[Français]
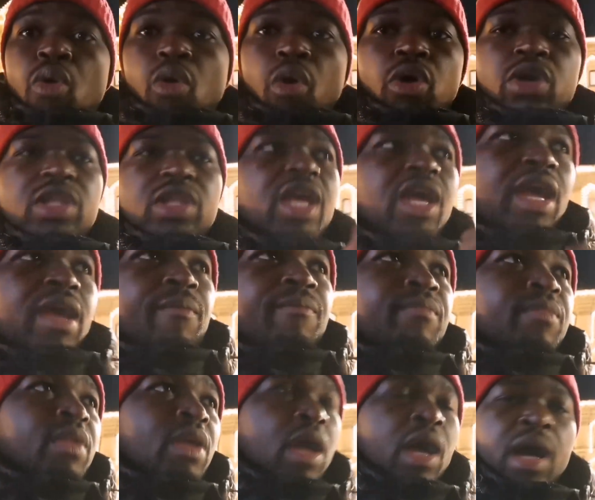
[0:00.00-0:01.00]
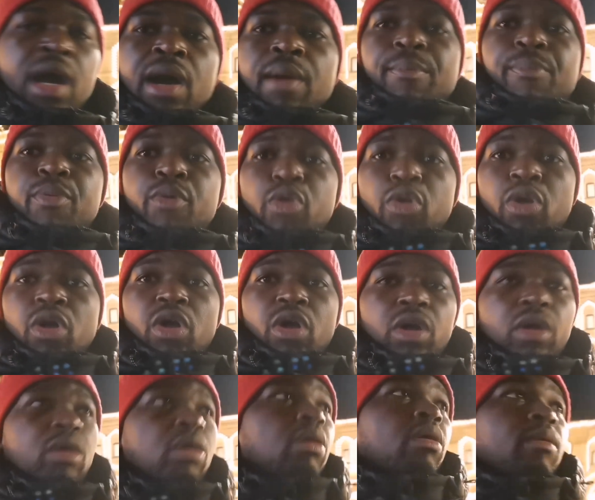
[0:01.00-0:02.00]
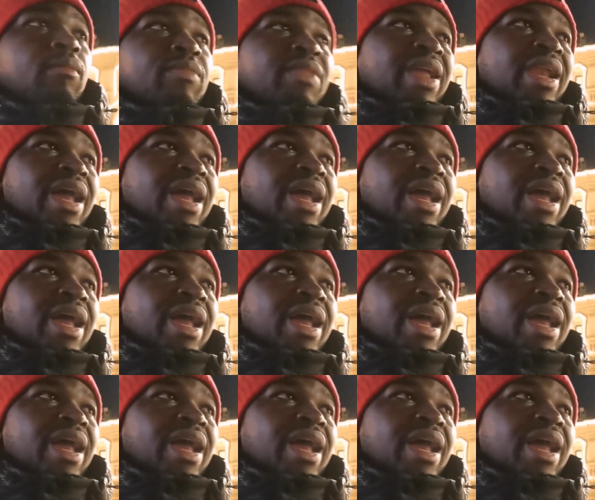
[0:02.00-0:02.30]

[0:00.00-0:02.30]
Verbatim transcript: concoctés hein, pour euh,